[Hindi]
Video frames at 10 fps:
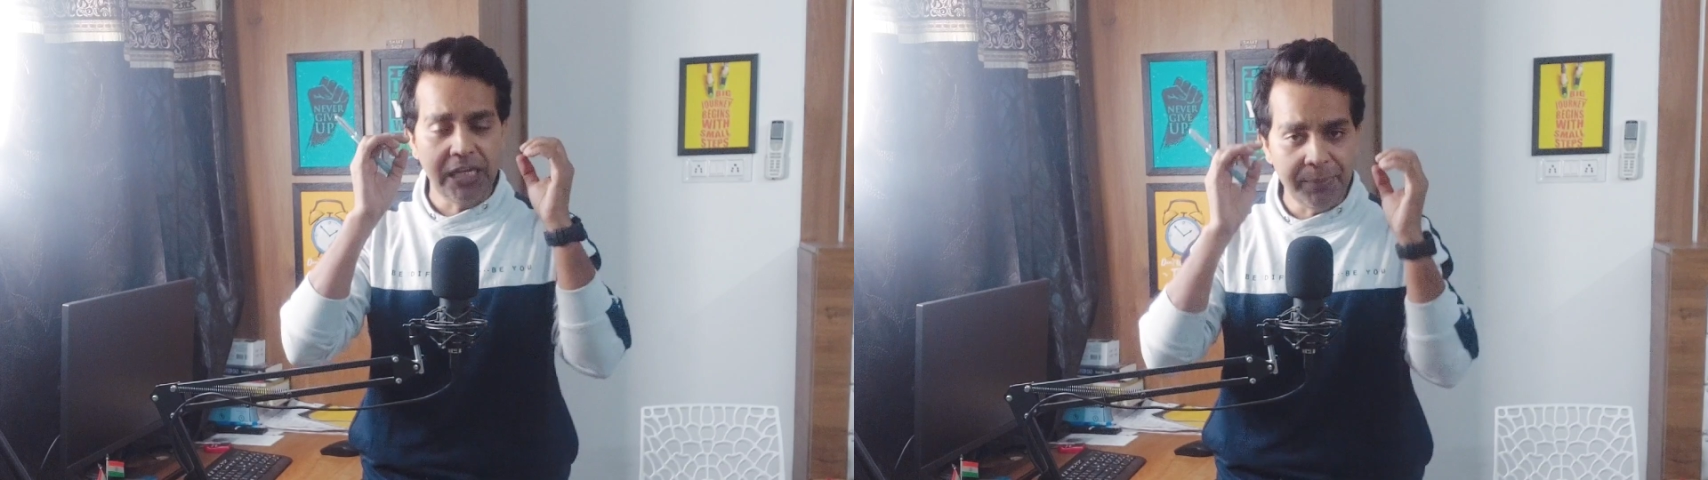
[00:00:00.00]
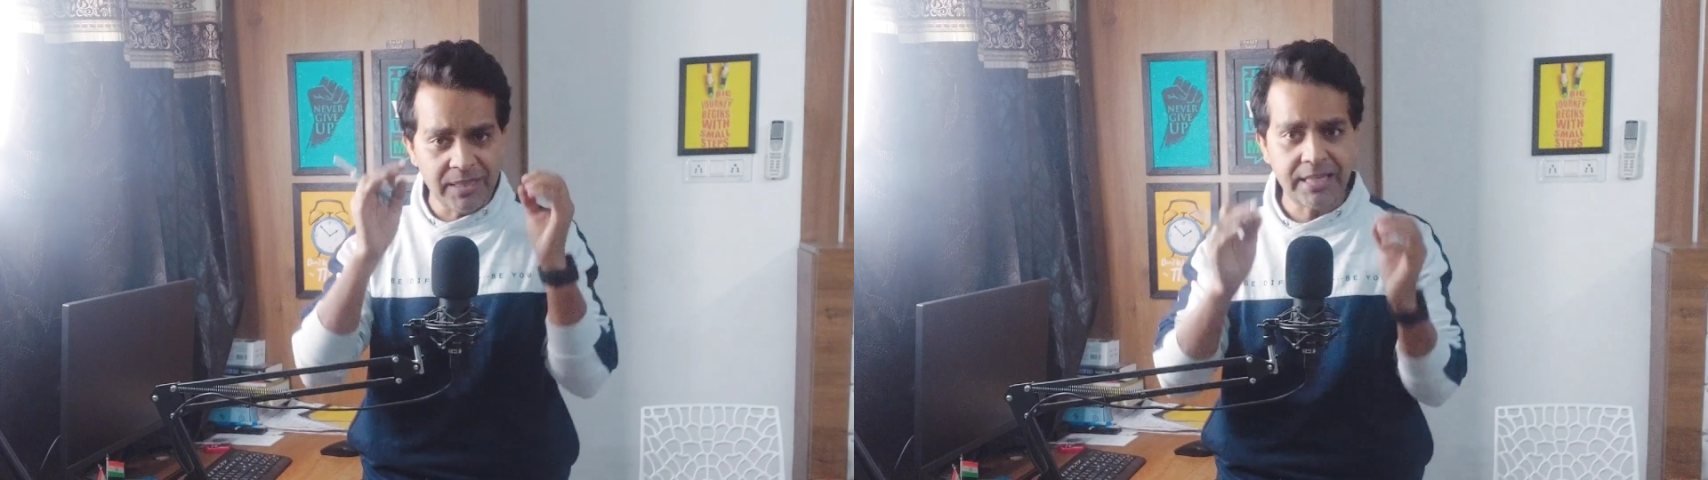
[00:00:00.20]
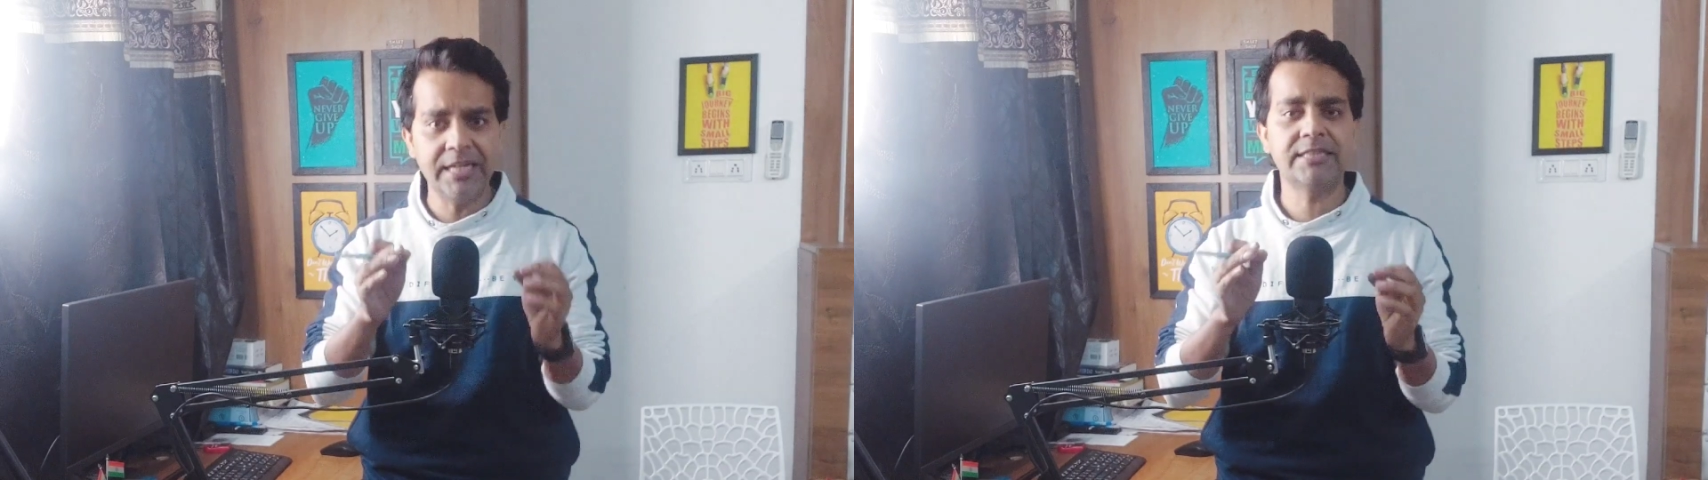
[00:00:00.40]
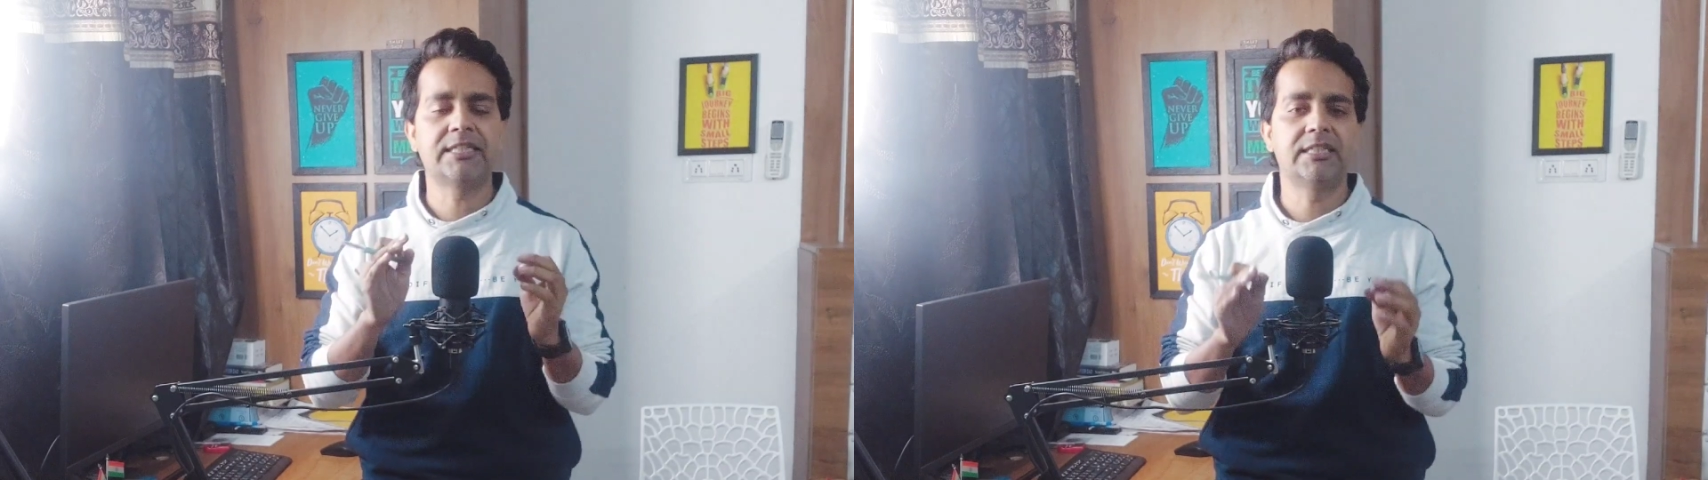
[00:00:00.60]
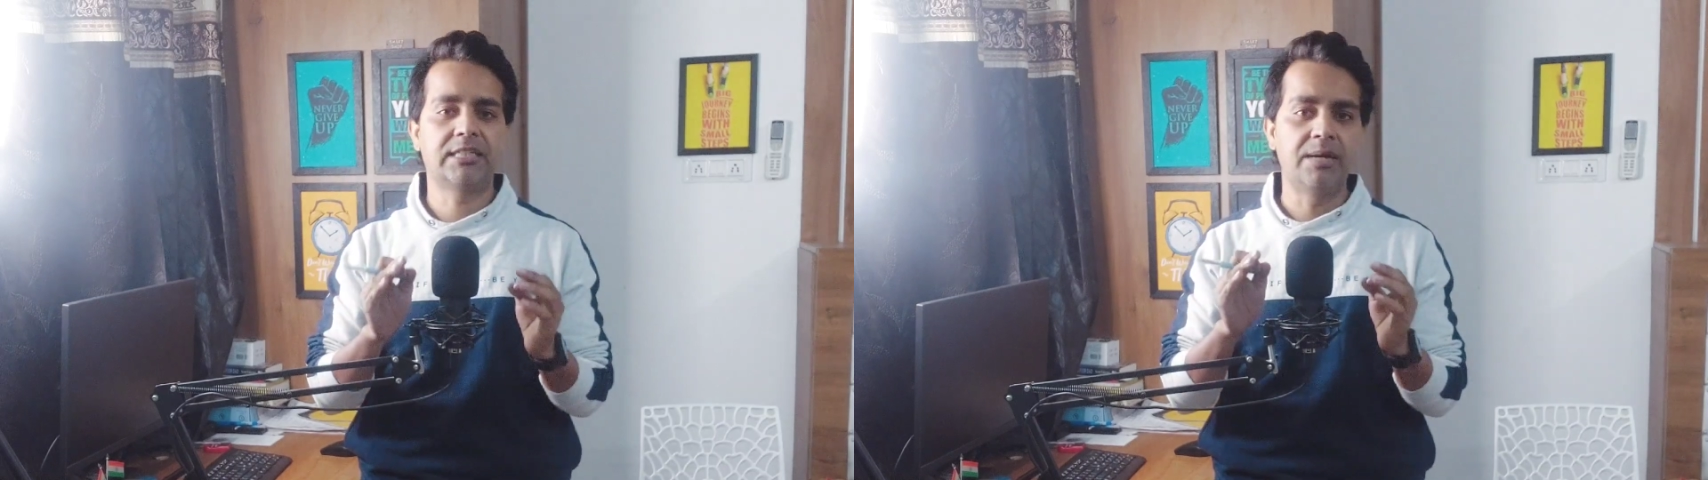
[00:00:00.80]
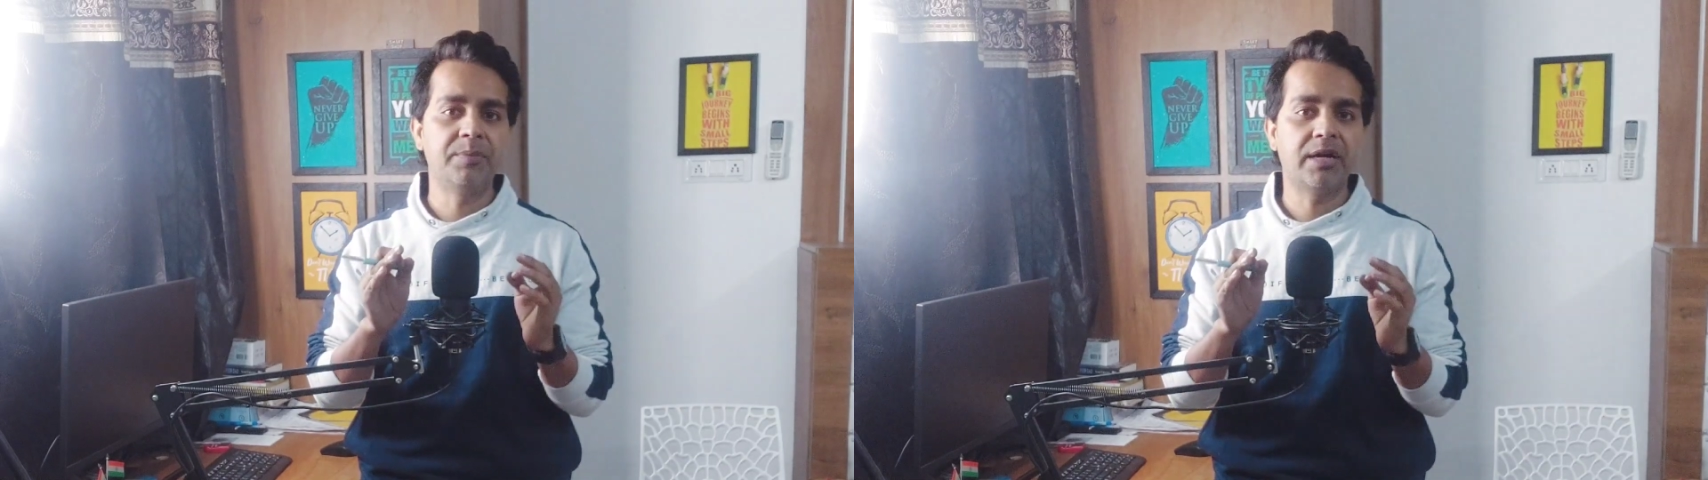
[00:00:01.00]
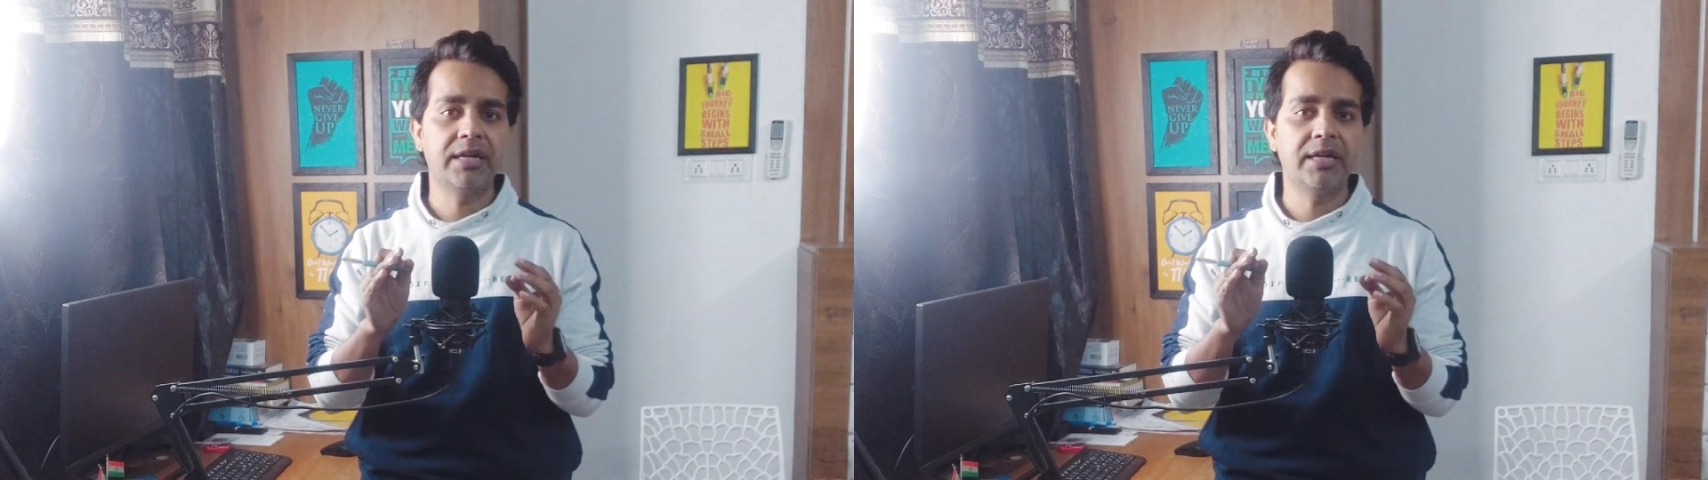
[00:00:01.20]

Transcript: ईमानदारी के साथ काम कर